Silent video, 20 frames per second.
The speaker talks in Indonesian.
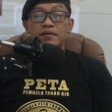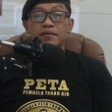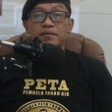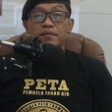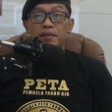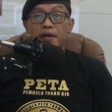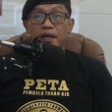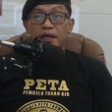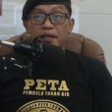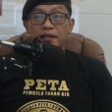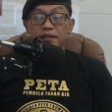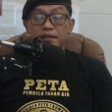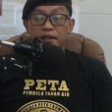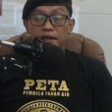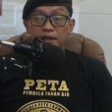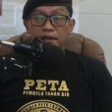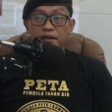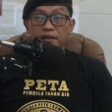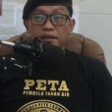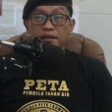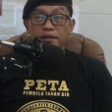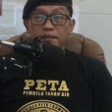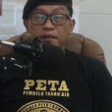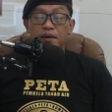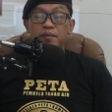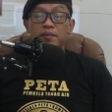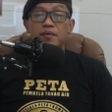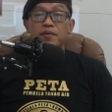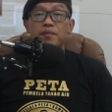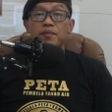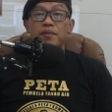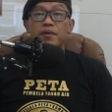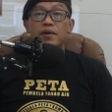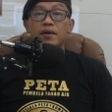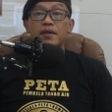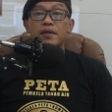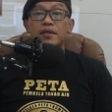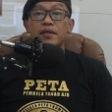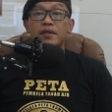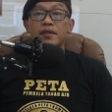baik TNI maupun
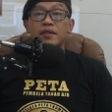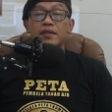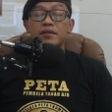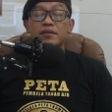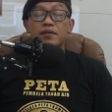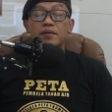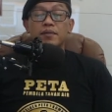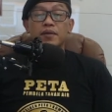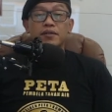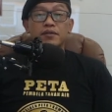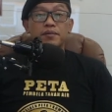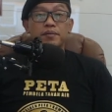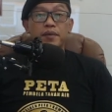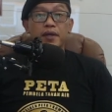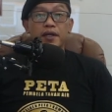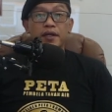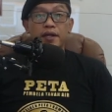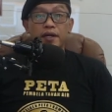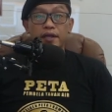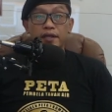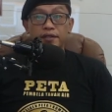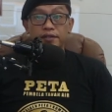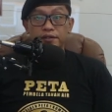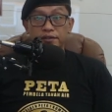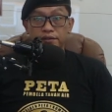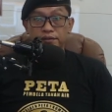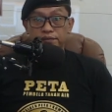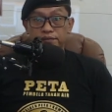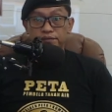Polri termasuk PNS